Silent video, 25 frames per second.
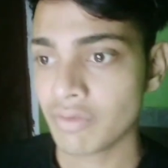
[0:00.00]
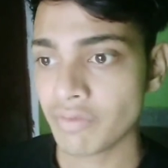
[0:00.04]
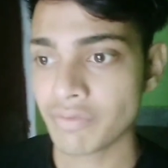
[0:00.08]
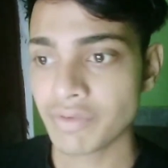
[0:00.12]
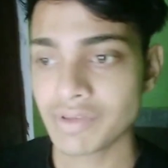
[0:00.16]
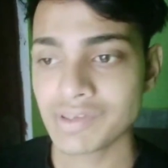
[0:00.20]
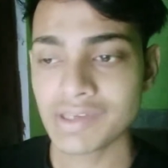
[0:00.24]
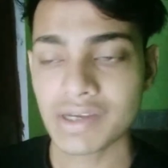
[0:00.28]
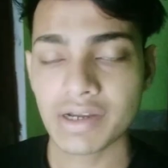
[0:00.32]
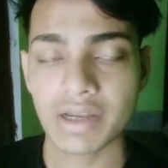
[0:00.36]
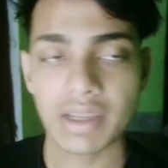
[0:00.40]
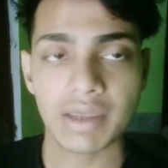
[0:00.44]

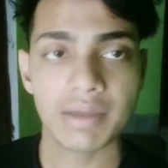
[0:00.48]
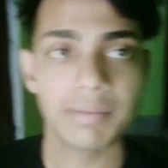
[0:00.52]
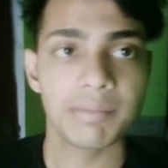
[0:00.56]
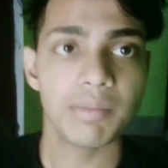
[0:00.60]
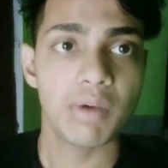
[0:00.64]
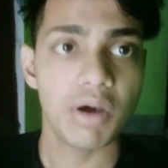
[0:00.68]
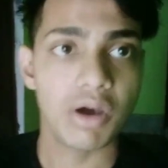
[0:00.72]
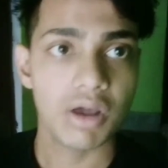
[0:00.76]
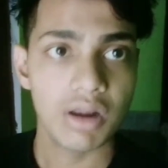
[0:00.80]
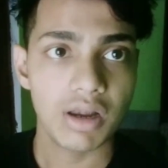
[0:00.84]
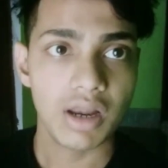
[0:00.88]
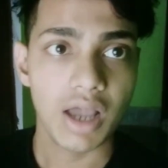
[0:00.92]
विजिटिंग
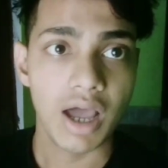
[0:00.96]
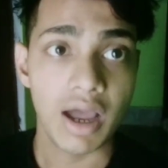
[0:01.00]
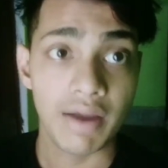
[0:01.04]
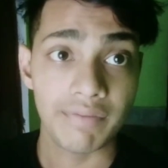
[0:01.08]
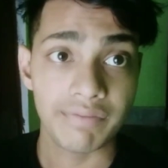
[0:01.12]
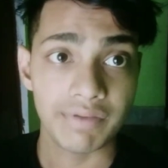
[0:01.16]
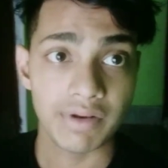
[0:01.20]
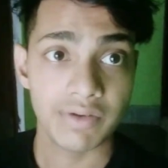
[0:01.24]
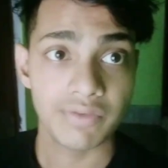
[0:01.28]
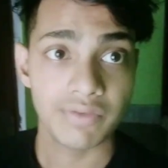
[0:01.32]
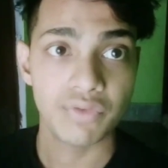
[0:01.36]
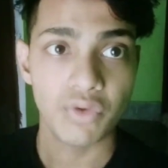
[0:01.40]
मॉल
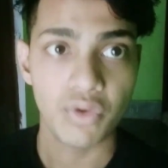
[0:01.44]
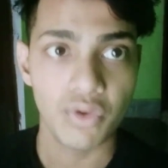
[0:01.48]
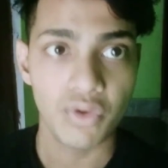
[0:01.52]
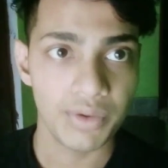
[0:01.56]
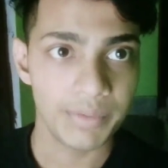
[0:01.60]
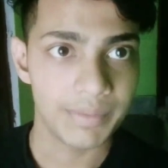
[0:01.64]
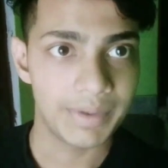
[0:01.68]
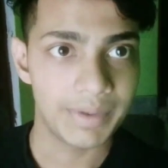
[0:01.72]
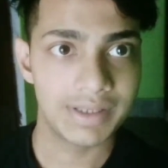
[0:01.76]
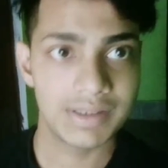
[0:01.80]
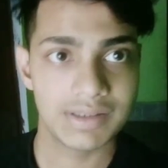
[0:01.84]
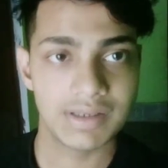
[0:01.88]
आफ्टर फोर
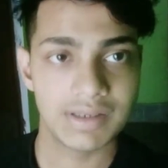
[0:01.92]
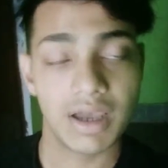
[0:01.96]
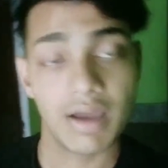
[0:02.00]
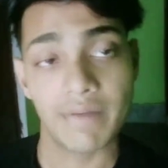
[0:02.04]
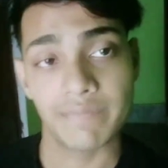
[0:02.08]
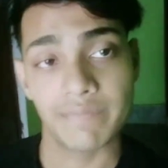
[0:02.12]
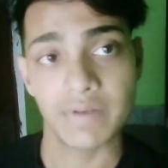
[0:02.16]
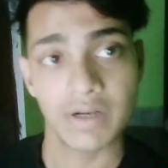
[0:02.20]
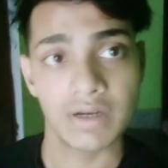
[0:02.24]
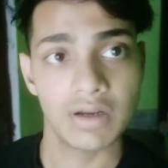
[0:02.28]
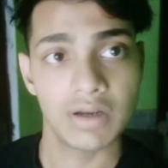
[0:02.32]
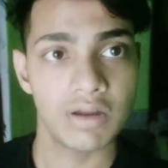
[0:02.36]
मंथ्स
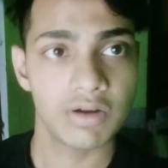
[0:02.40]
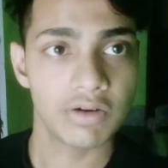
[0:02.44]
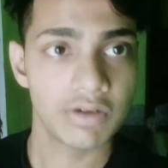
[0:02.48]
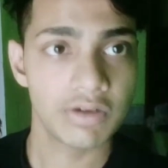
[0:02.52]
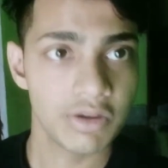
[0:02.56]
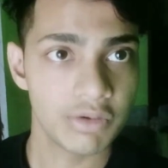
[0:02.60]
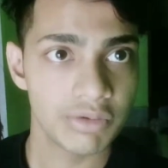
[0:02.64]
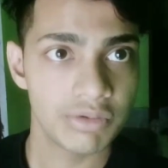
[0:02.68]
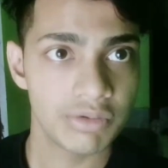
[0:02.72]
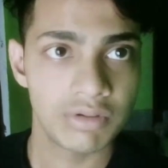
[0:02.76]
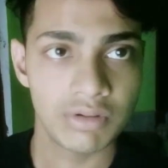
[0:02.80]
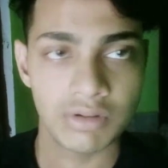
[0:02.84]
आफ्टर
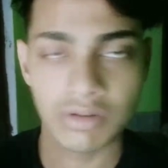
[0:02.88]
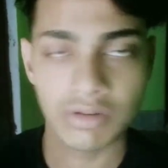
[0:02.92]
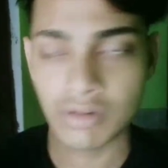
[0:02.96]
लॉकडाउन